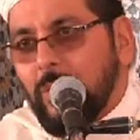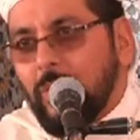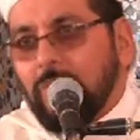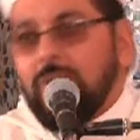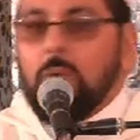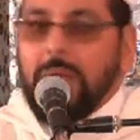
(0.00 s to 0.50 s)

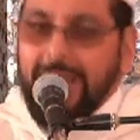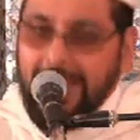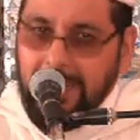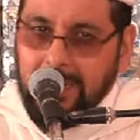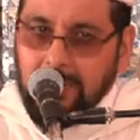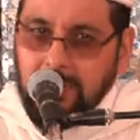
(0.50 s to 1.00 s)
فهو
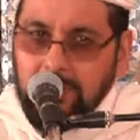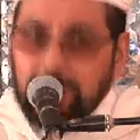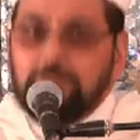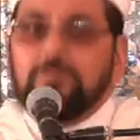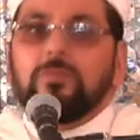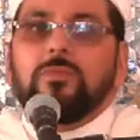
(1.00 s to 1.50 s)
أهلكهم
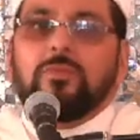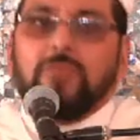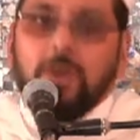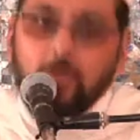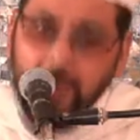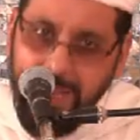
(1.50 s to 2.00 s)

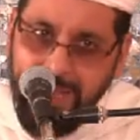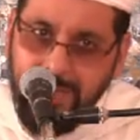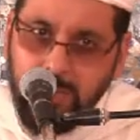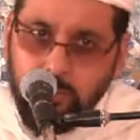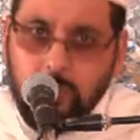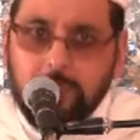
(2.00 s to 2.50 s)
فهو
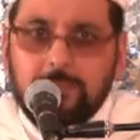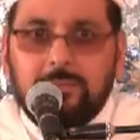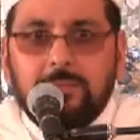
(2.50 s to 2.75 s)
أهلكهم